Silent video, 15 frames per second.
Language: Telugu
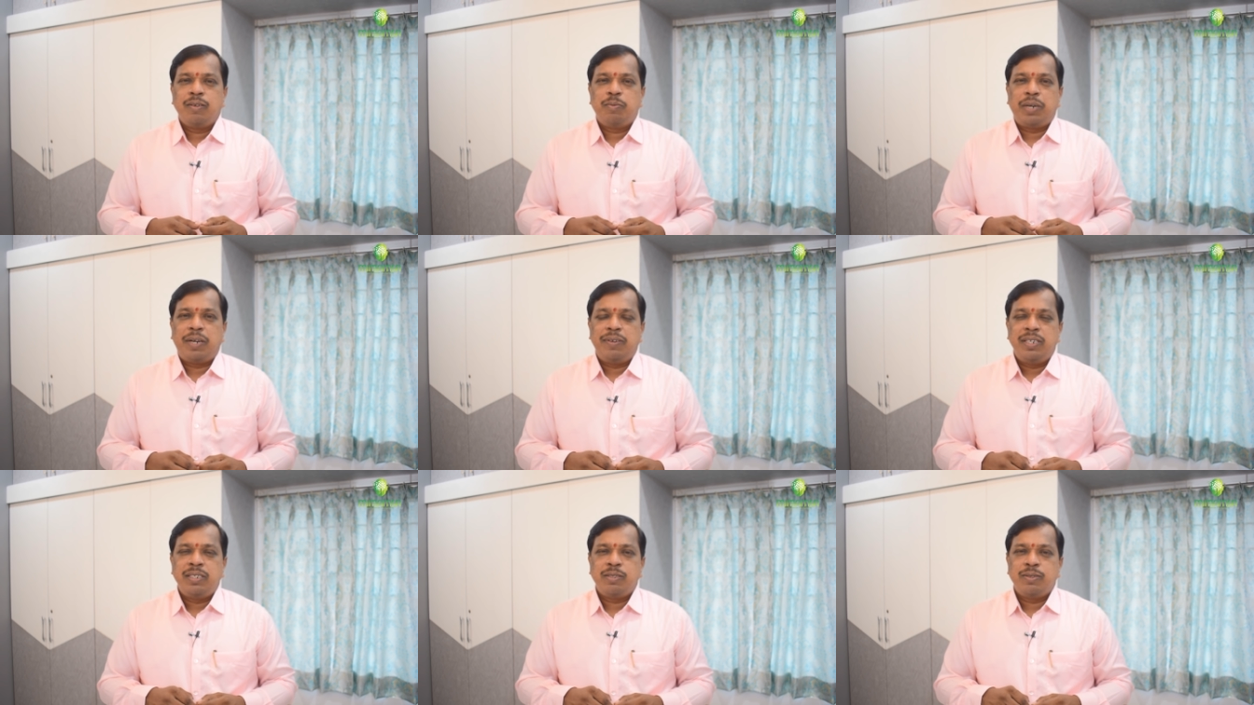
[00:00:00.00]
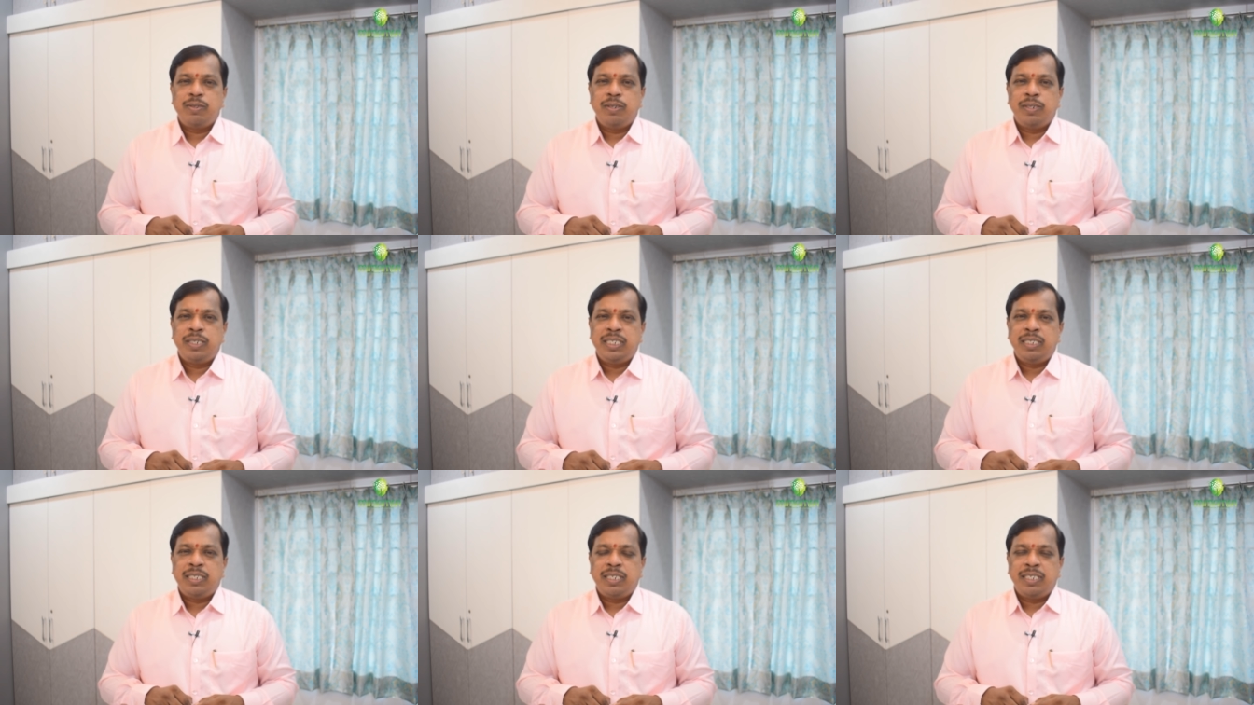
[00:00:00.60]
ప్రైవేట్ స్కూల్లో
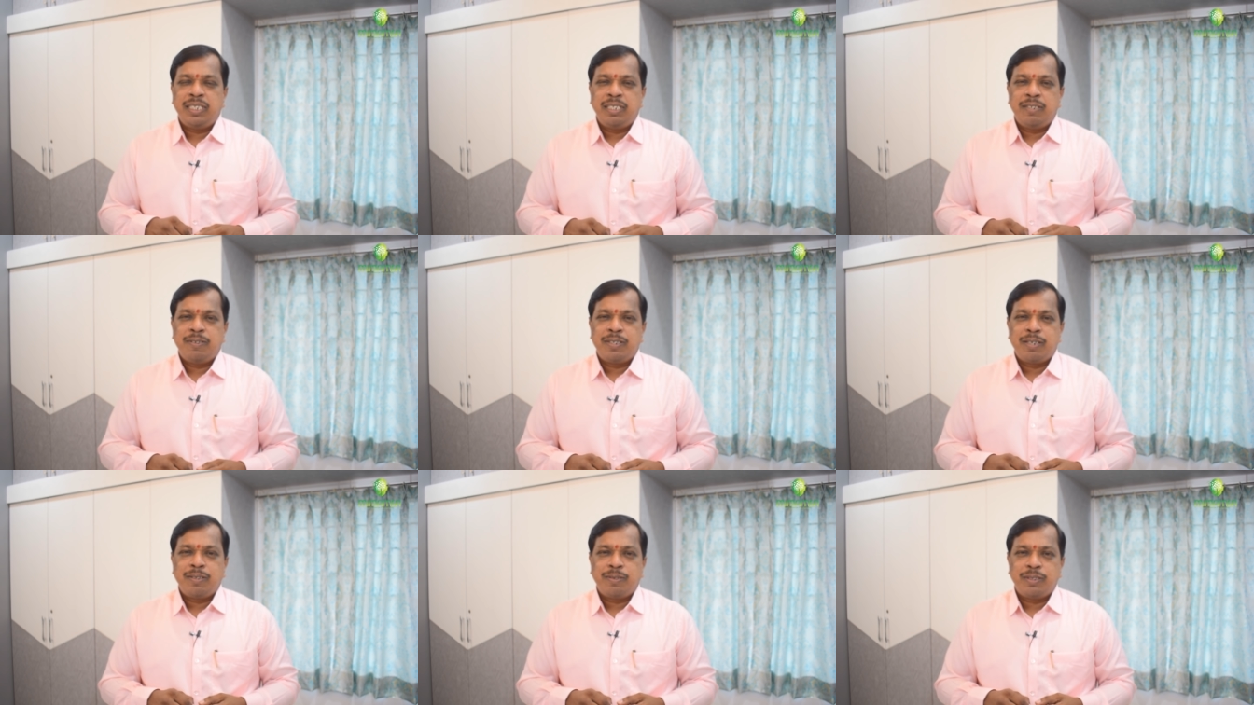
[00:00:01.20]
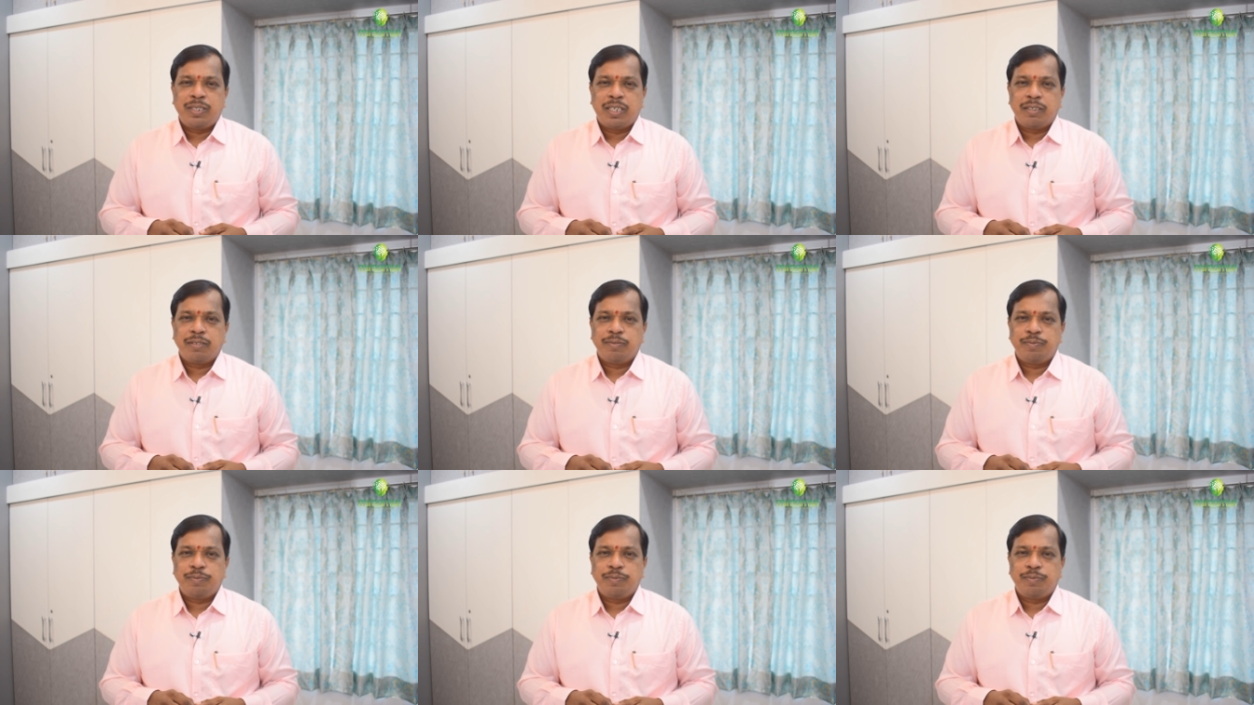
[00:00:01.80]
టీచర్గా చేద్దామని అనుకున్నా